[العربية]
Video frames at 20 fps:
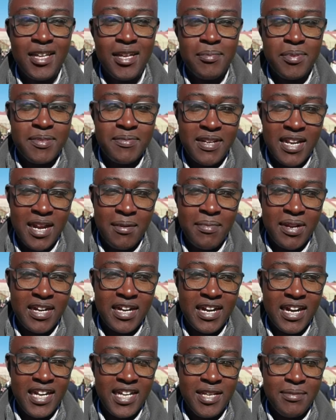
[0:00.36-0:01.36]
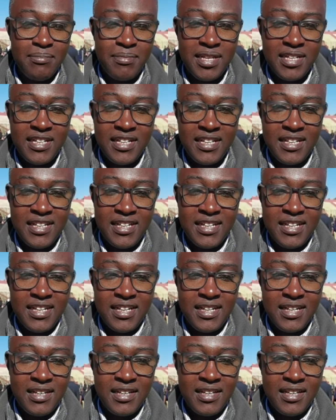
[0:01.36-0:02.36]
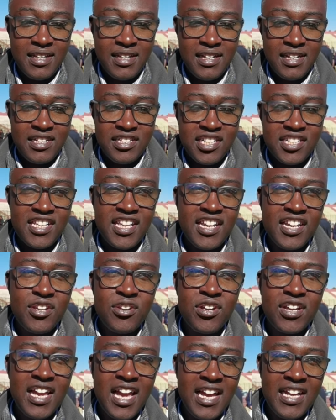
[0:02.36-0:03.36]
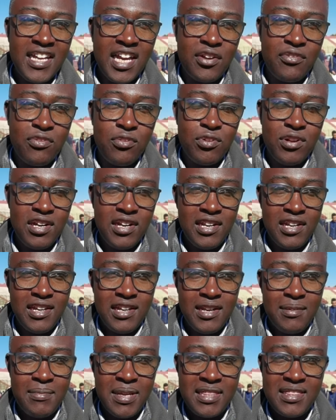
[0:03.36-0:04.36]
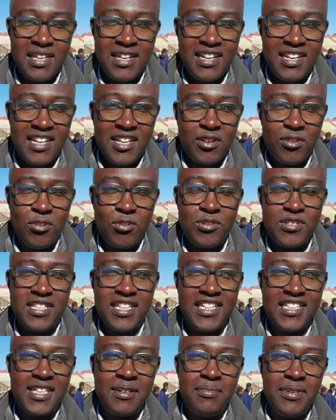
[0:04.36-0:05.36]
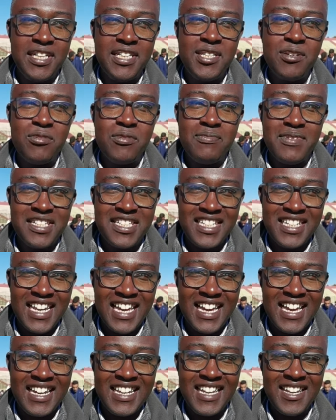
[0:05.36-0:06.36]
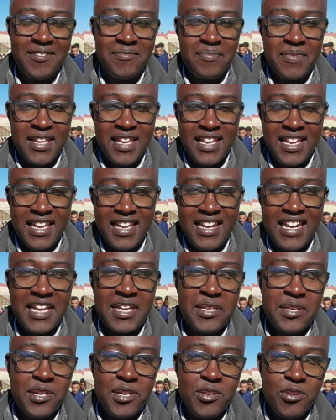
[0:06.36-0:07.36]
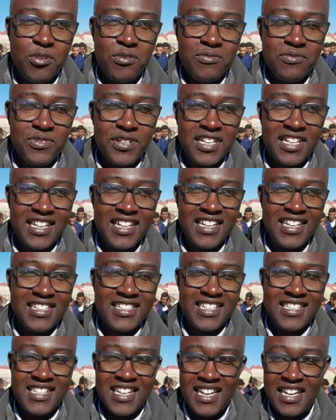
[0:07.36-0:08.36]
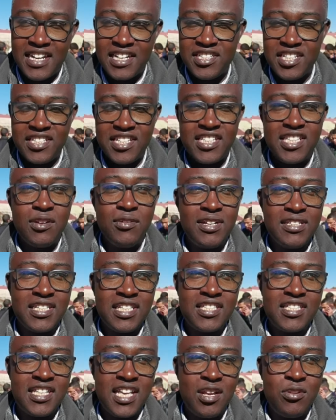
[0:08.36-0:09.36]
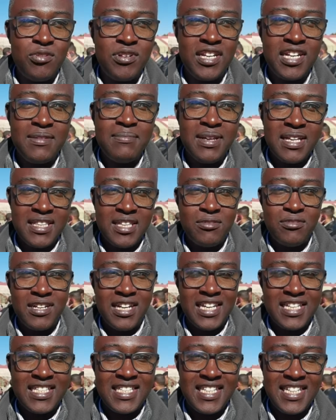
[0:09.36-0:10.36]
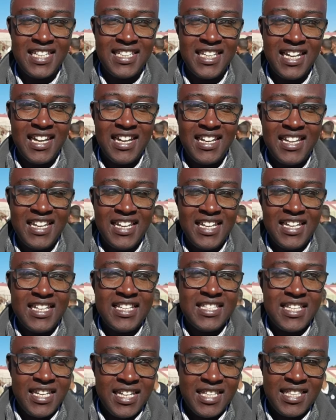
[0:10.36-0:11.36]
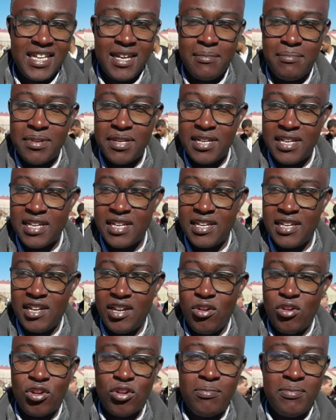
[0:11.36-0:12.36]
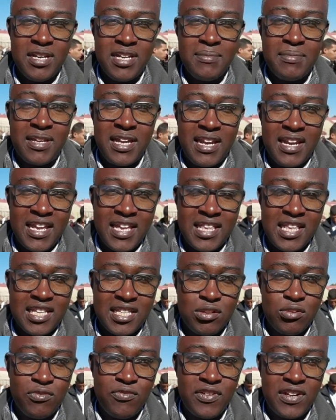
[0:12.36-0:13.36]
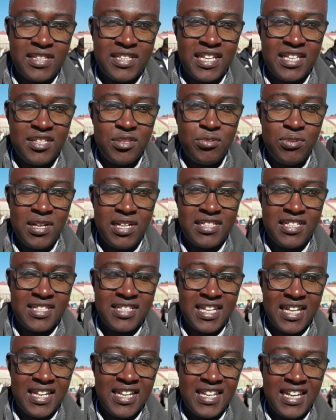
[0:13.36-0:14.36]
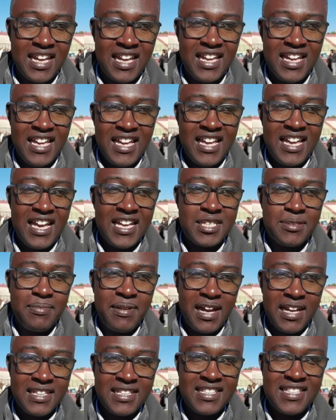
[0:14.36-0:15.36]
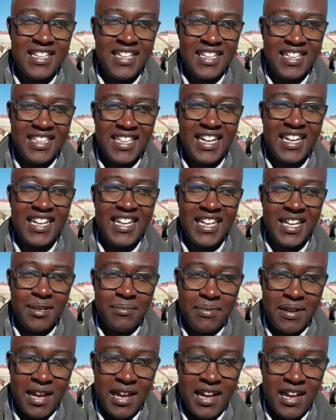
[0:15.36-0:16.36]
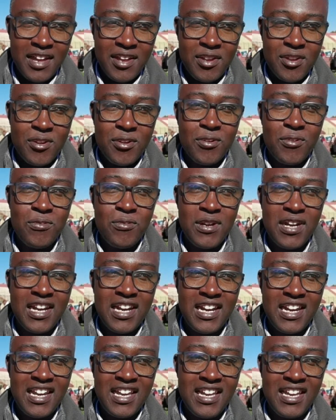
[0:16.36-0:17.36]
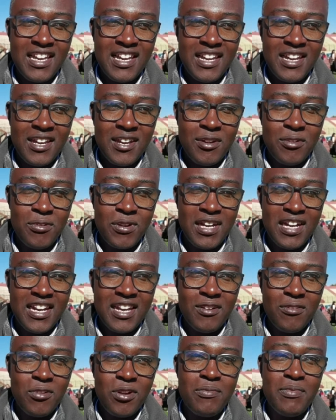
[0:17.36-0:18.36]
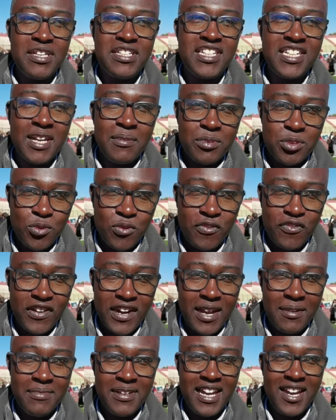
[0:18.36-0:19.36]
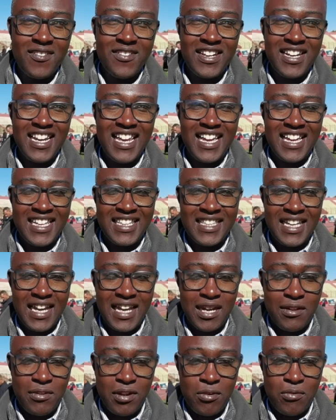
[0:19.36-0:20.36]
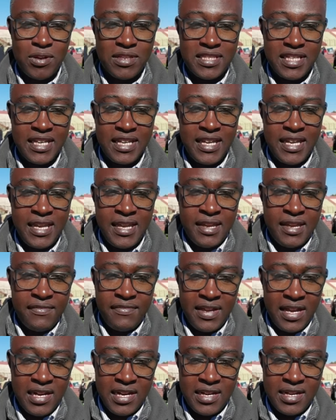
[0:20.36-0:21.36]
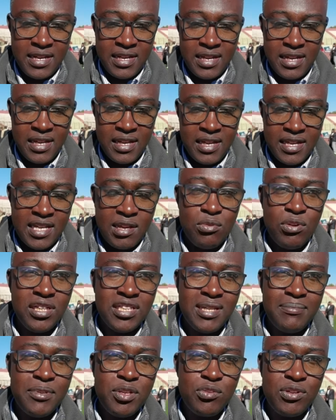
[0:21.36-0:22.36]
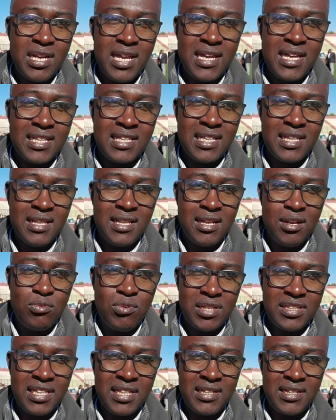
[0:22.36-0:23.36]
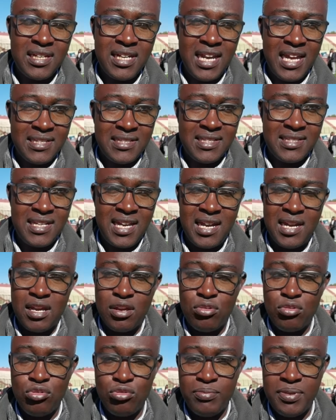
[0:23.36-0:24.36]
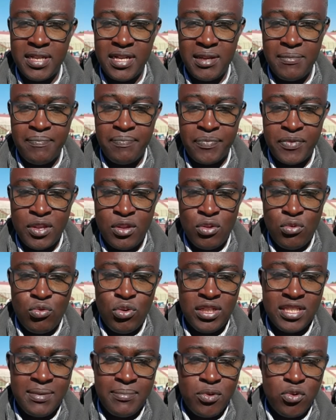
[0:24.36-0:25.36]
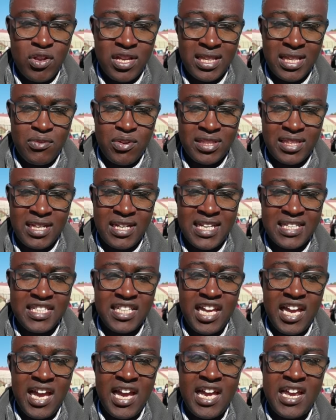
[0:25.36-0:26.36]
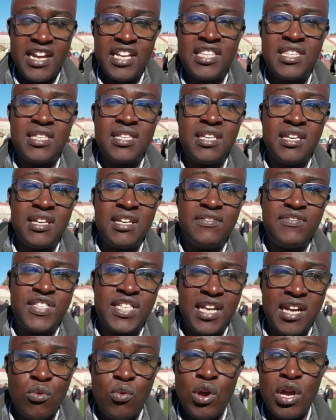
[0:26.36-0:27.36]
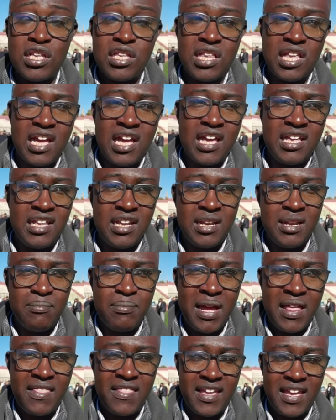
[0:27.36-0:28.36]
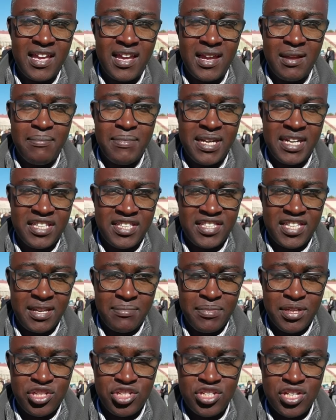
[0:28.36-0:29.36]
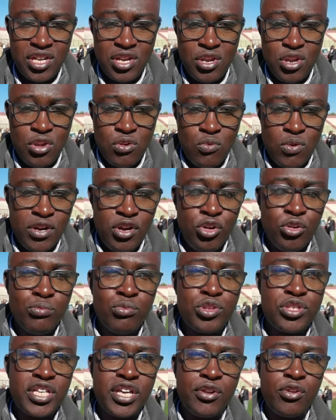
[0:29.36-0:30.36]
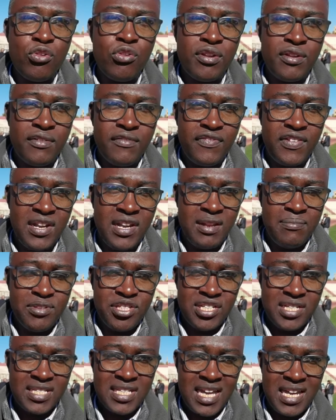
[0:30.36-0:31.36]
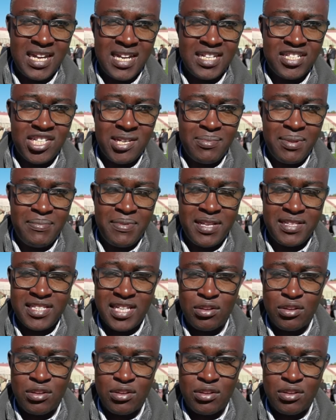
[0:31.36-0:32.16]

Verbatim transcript: بسم الله الرحمن الرحيم آه، الجزائريون كاع يعرفوا المثل اللي يقول سعيده بعيده والمشينه غاليه لكن اليوم في الجزائر الجديده وانت تسالني لماذا ولايه سعيده سعيده بحكم الامكانيات التي وفرتها الدوله الجزائريه اصبحت سعيده قريبه وال وال والماشينه متوفره بحول الله تعالى وقوته فعلا آه، هي واحده من ولايات الوطن العزيزه على قلوبنا واحده من ولايات الوطن التي عانت آه، في السنوات الماضيه من التهميش ونحن مصرون في المجلس الاعلى للشباب ان